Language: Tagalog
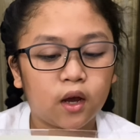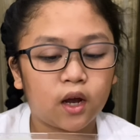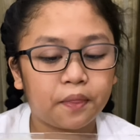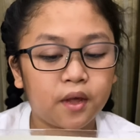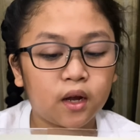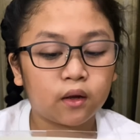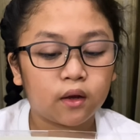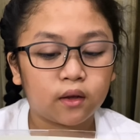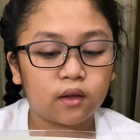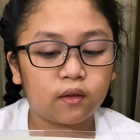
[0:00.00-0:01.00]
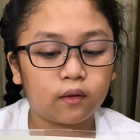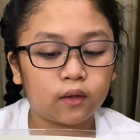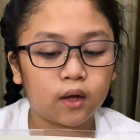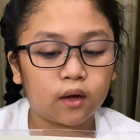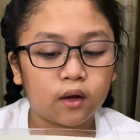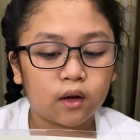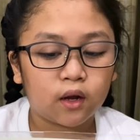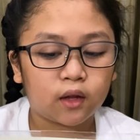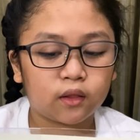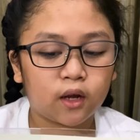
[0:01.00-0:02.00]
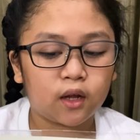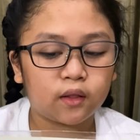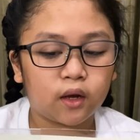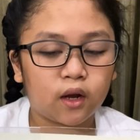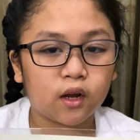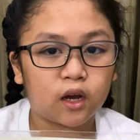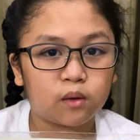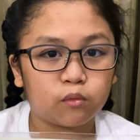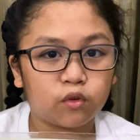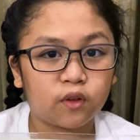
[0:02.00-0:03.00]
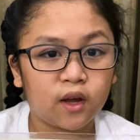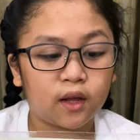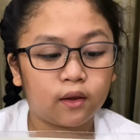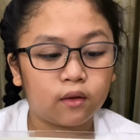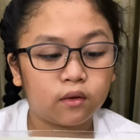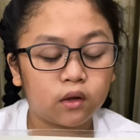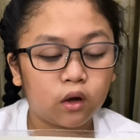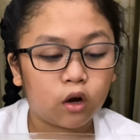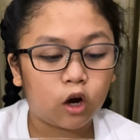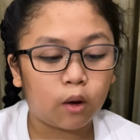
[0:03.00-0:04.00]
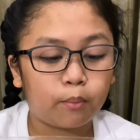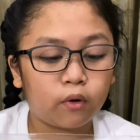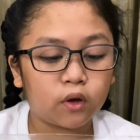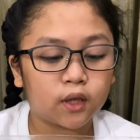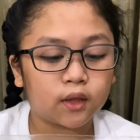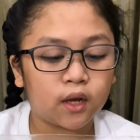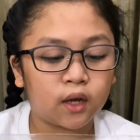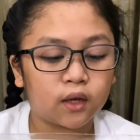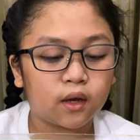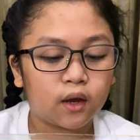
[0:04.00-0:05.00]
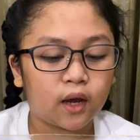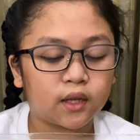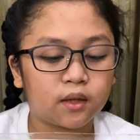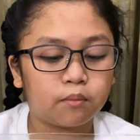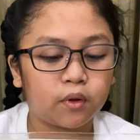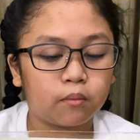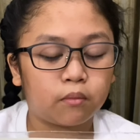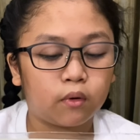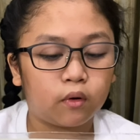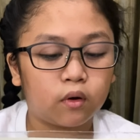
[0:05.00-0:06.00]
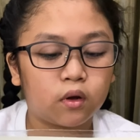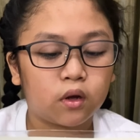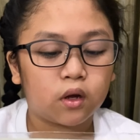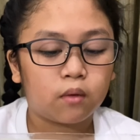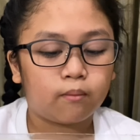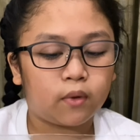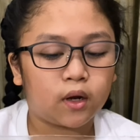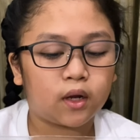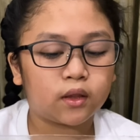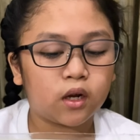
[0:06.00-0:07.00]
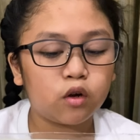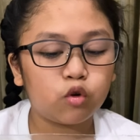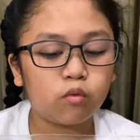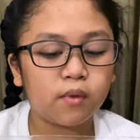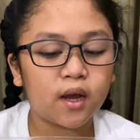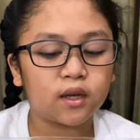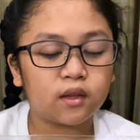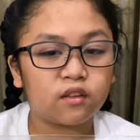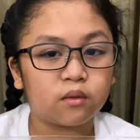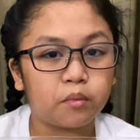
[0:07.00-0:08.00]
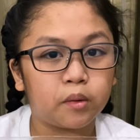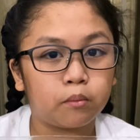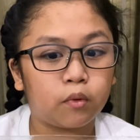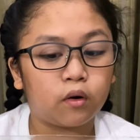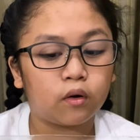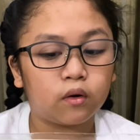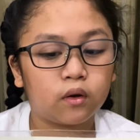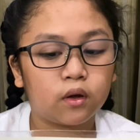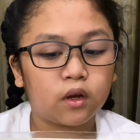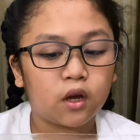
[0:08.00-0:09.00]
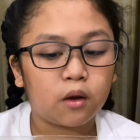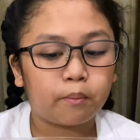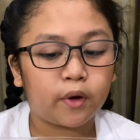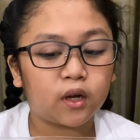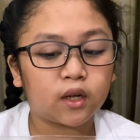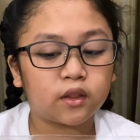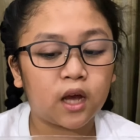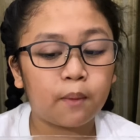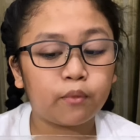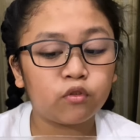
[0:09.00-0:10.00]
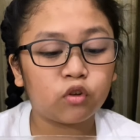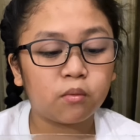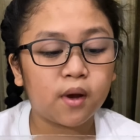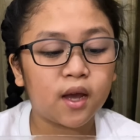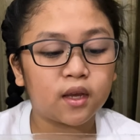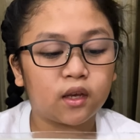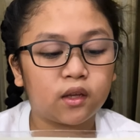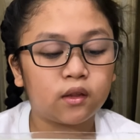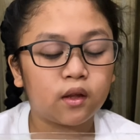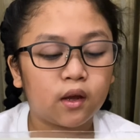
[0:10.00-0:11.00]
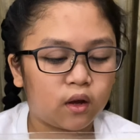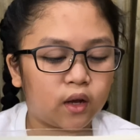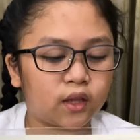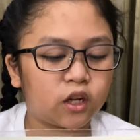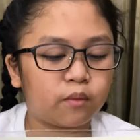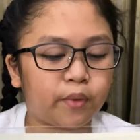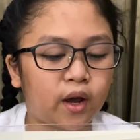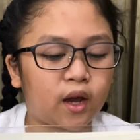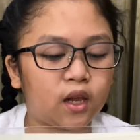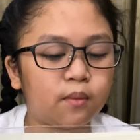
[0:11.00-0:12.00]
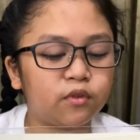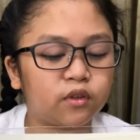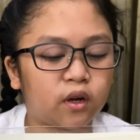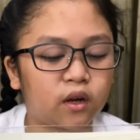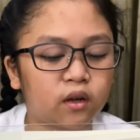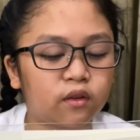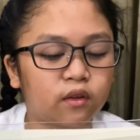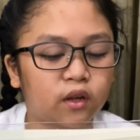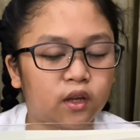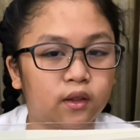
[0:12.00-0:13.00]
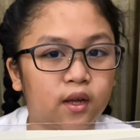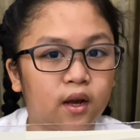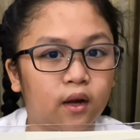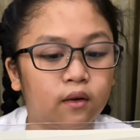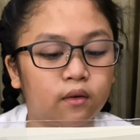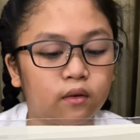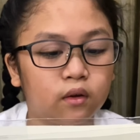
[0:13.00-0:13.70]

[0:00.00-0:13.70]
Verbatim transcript: Anak, gising na. Handa na ang almusal. Opo, inay, ani Bimbo. Magandang kumain si Bimbo. Pagkatapos kumain ay nagpaalam siya sa ina.